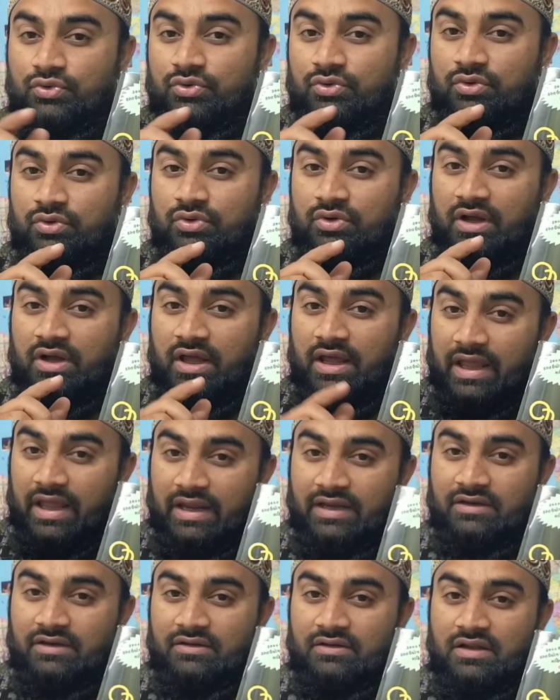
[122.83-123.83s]
टू
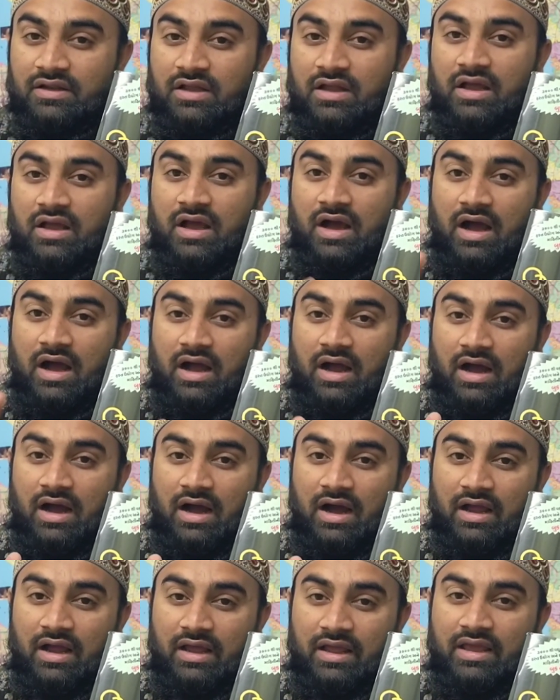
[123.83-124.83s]

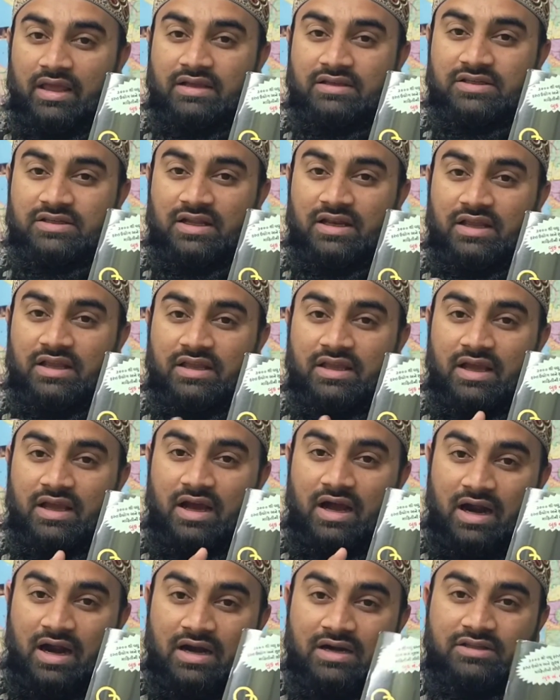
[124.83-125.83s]
एट एक से लेके
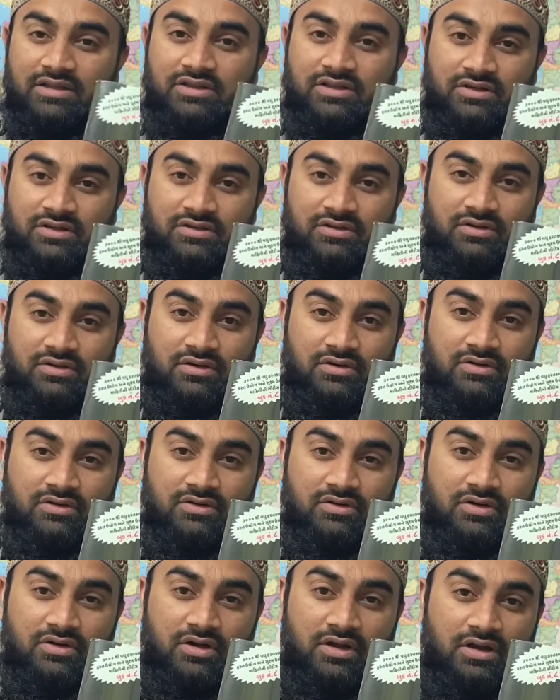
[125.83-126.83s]
आठ तक
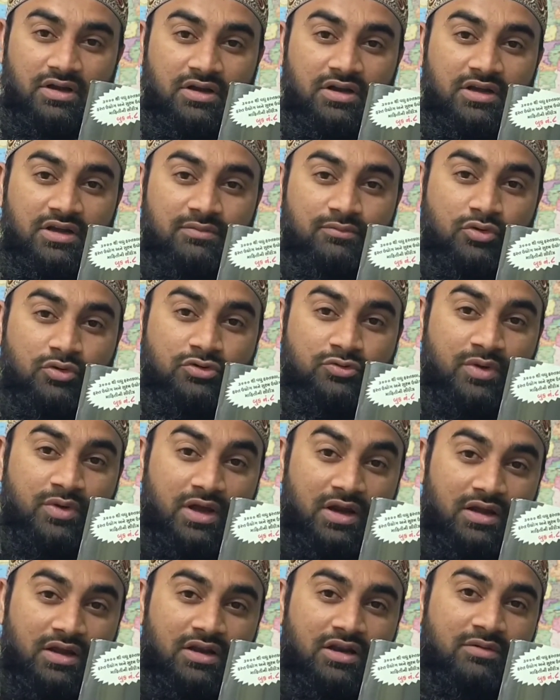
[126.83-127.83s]
अलग अलग बुक्स में
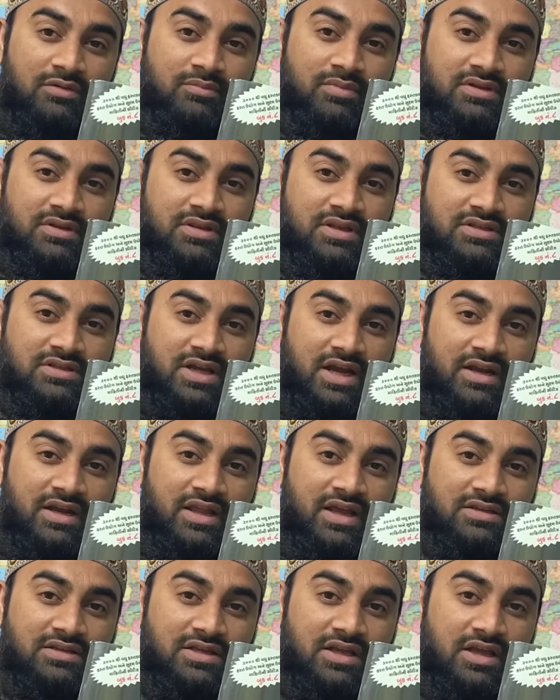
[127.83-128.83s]
अलग अलग बिजनेस
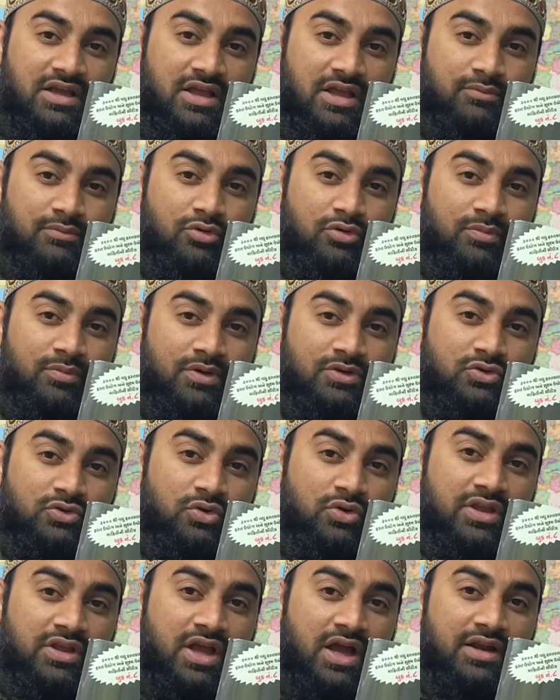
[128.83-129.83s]
आइडियाज़ है एक बुक में
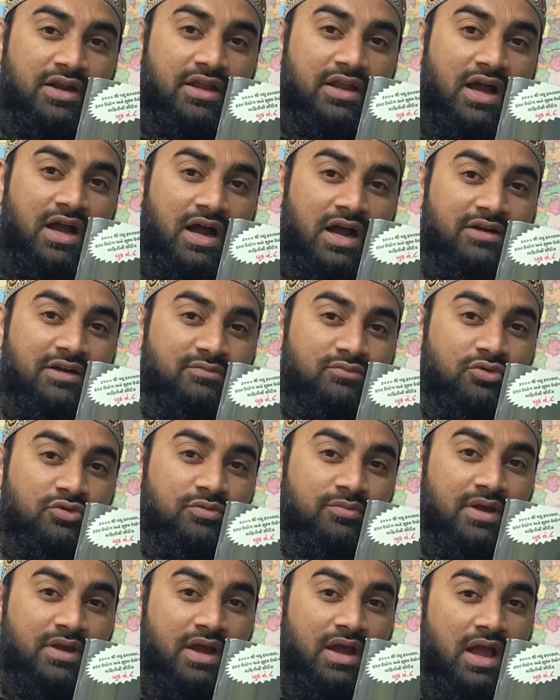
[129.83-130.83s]
सौ यानी आठ
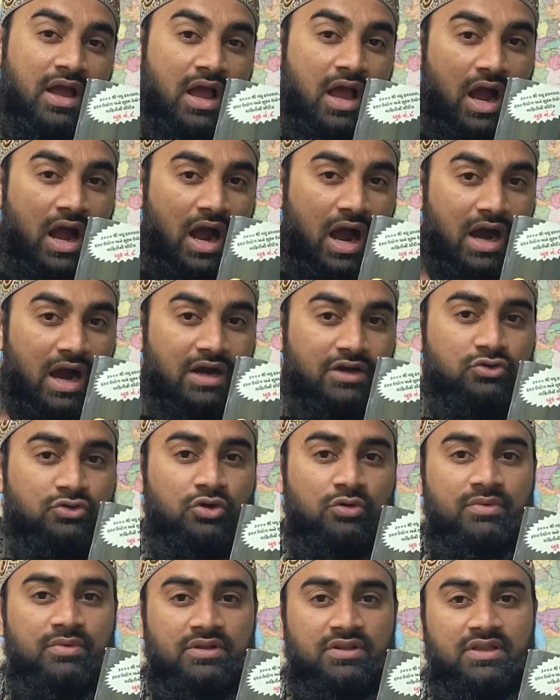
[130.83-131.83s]
बुक में आठ
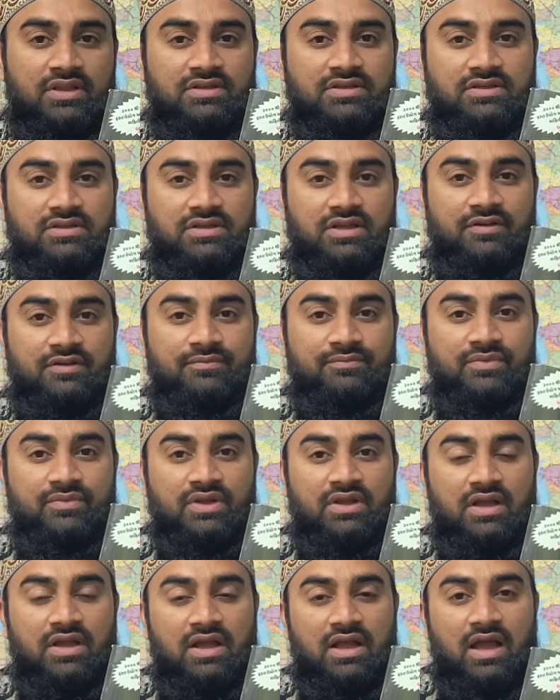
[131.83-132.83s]
सौ बिजनेसेस है
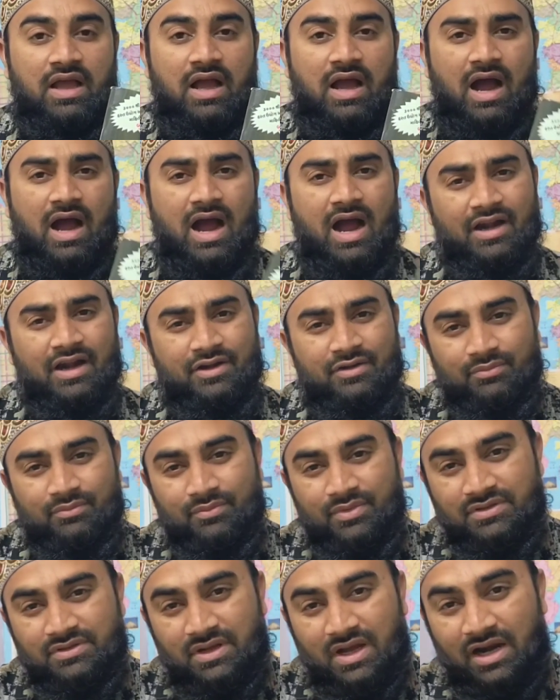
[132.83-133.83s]
आठ
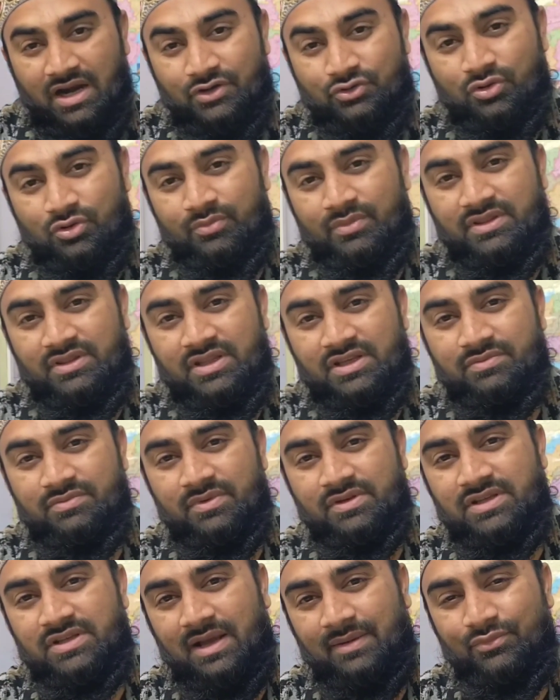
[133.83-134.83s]
आठ सौ बिजनेस
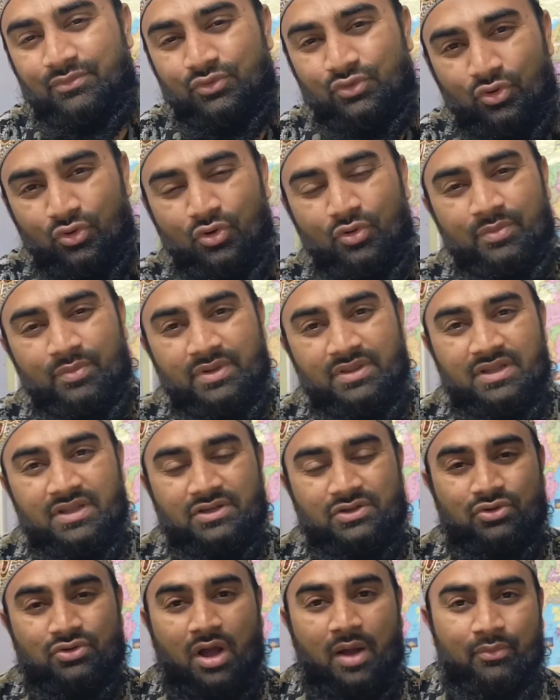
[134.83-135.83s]
में से आप दो
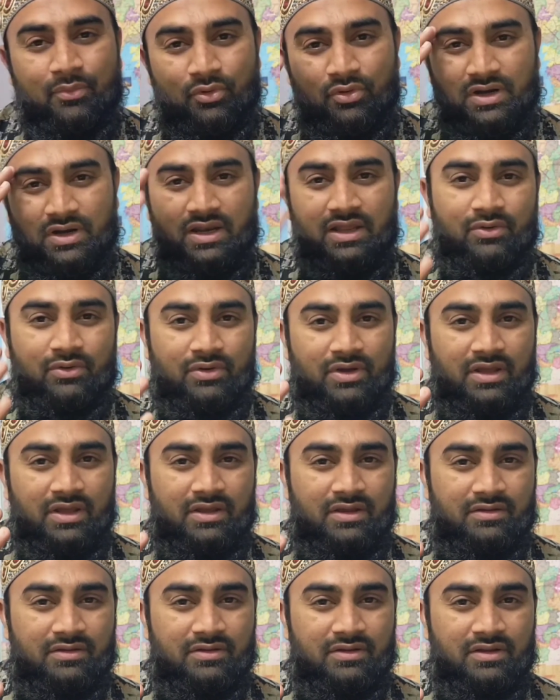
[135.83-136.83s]
बिजनेस तो आपको क्लिक
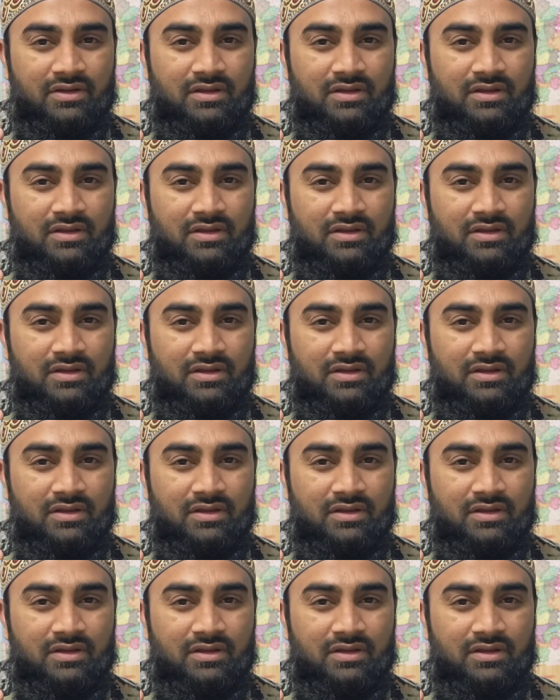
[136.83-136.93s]
होंगे